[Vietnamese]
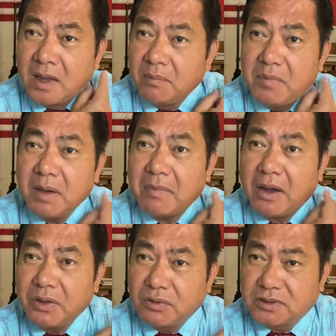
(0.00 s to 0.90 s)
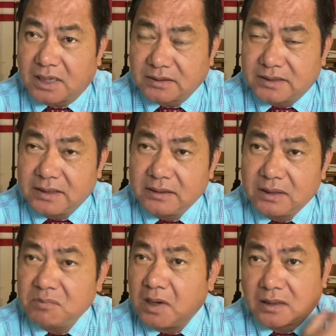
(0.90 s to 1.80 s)
biết bao nhiêu trận chiến
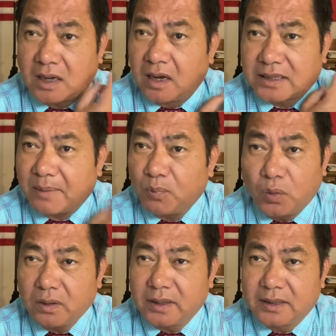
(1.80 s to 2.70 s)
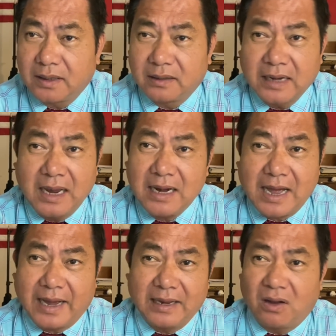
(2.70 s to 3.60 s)
giống như là thời Tam Quốc rồi gì để
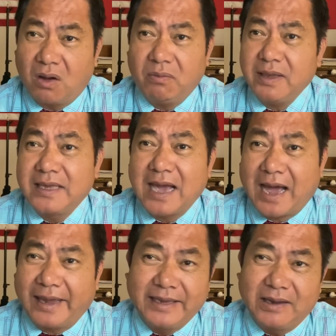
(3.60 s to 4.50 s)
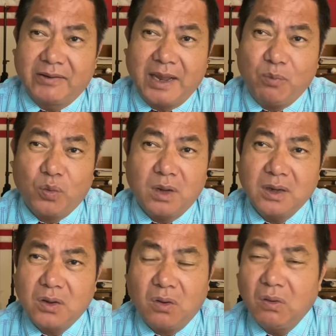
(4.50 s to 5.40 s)
lại họ không có dạy gì họ đem
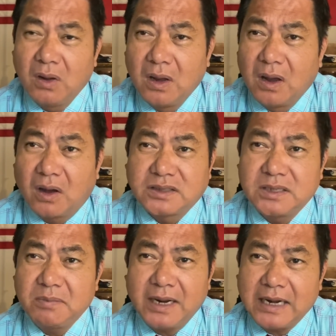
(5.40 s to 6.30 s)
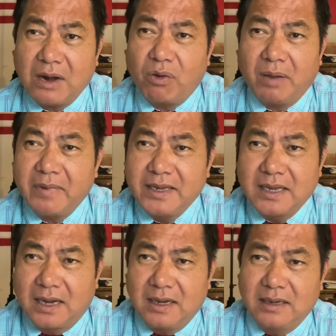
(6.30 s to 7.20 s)
quân vô họ chiếm lấy Đài Loan bây
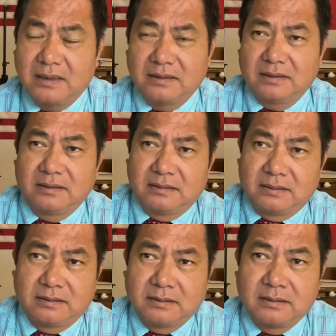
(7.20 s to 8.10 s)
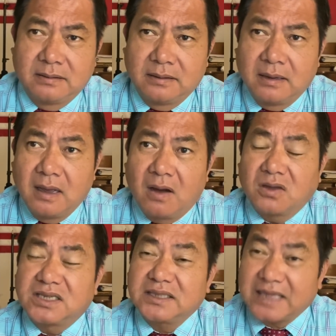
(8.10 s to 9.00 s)
giờ họ
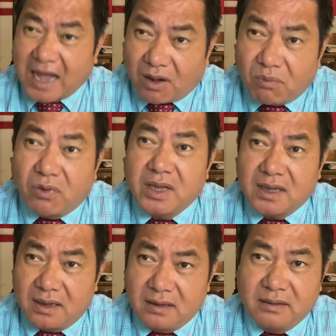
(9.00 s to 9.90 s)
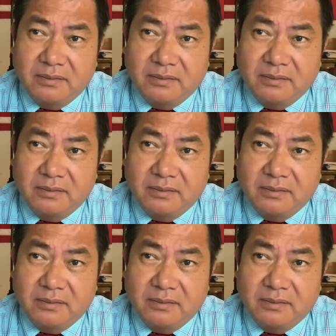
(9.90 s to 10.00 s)
sẽ tạo một cái cớ